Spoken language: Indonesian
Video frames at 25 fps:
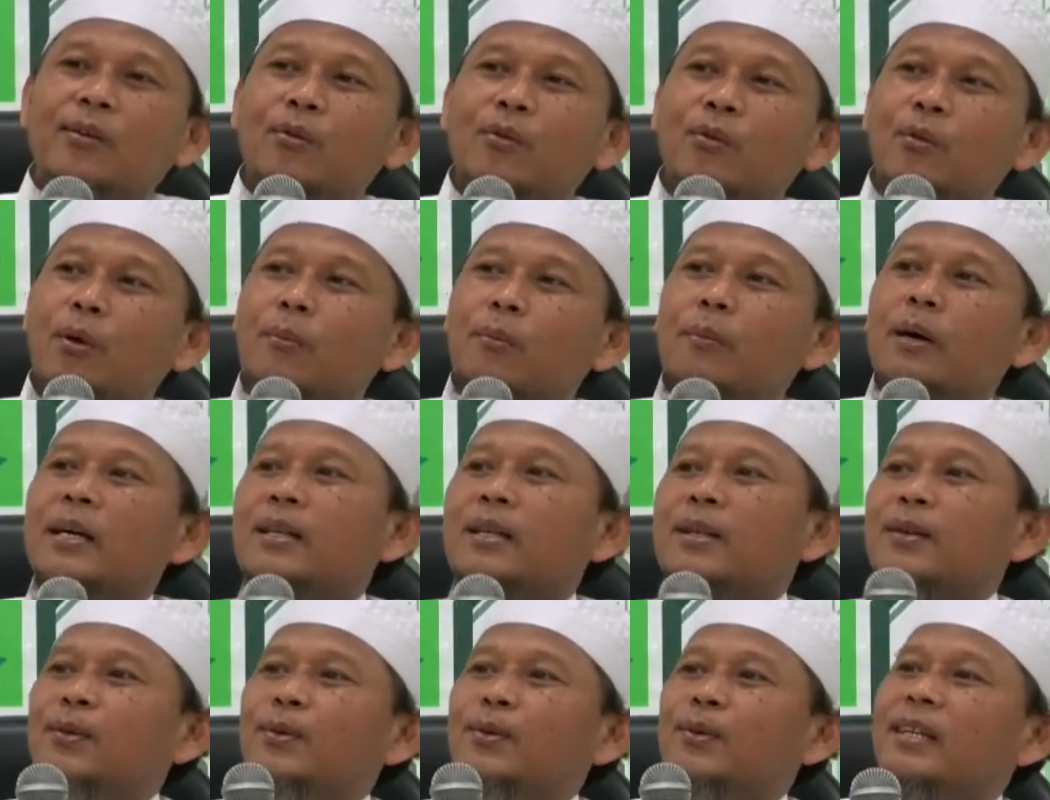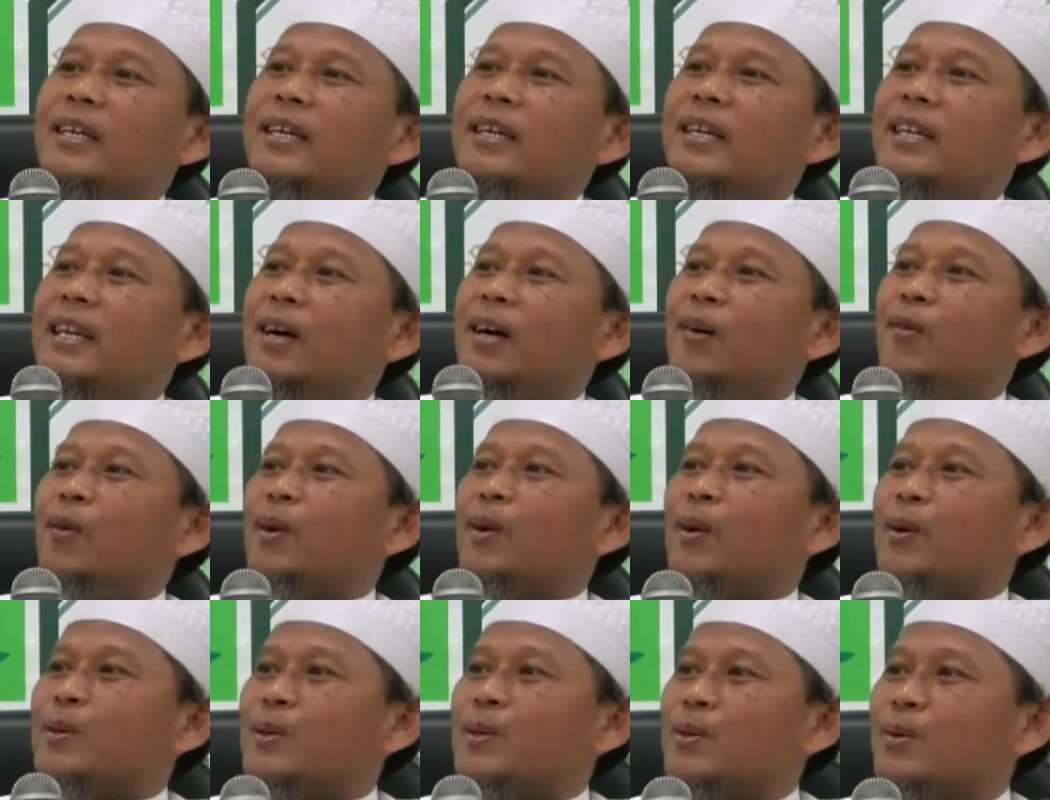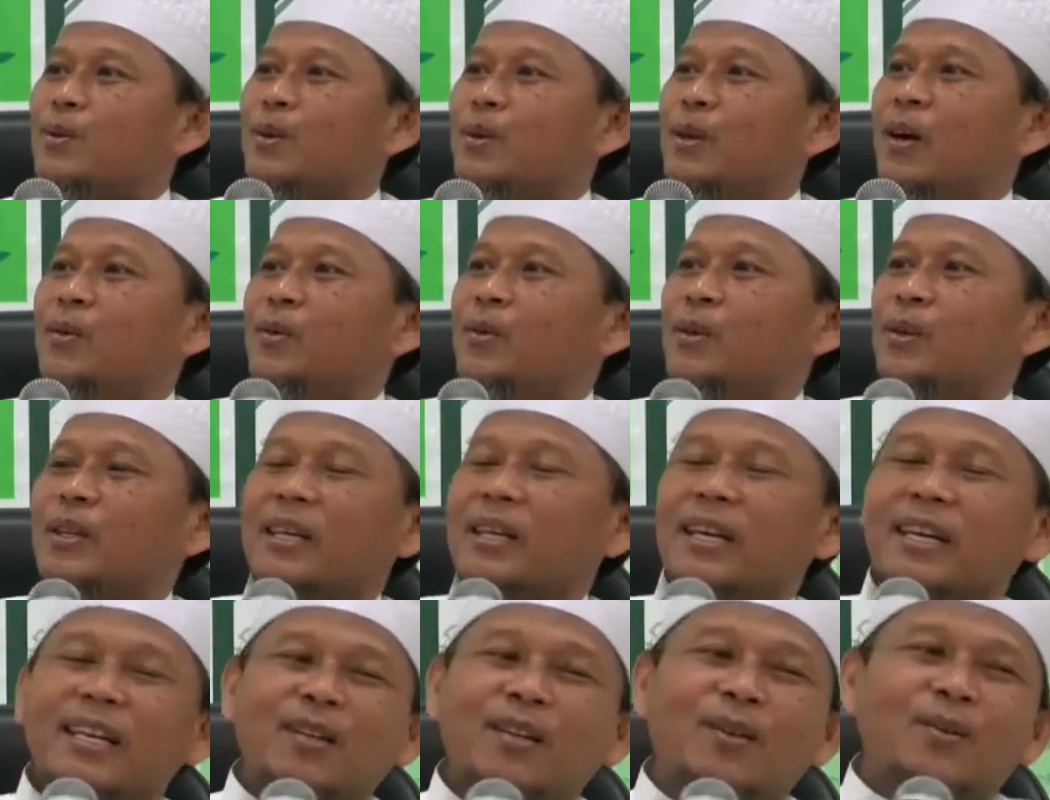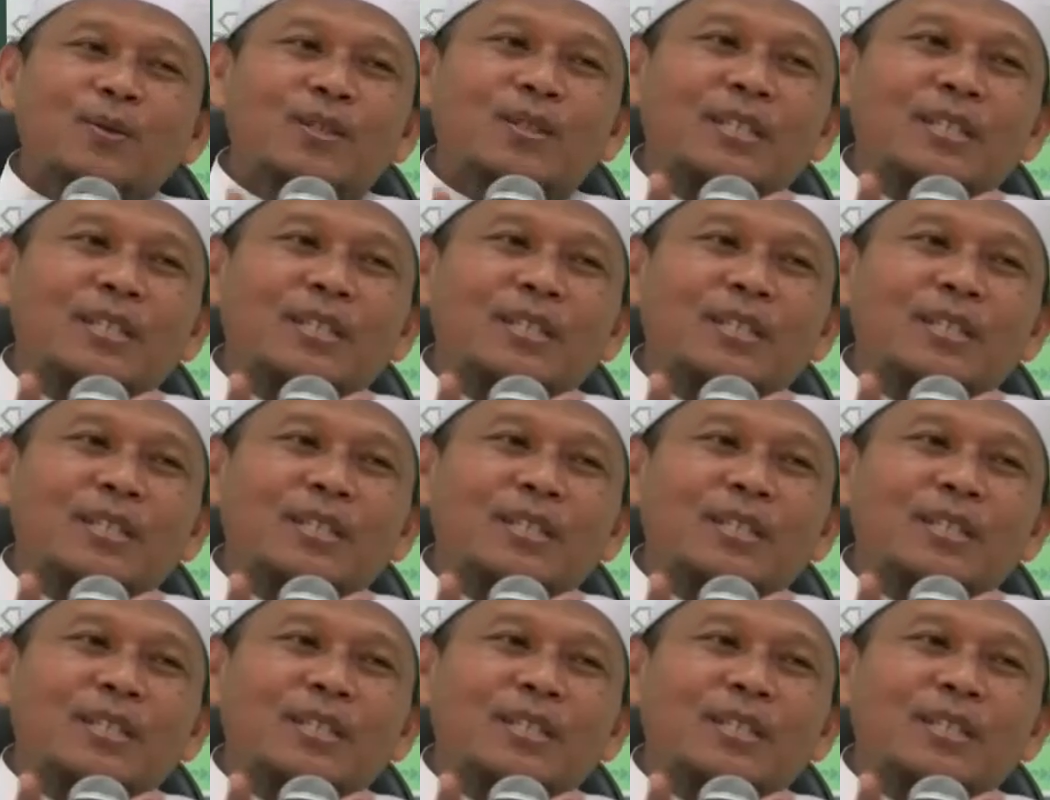wa may illa wa rasulahu yudkhilhu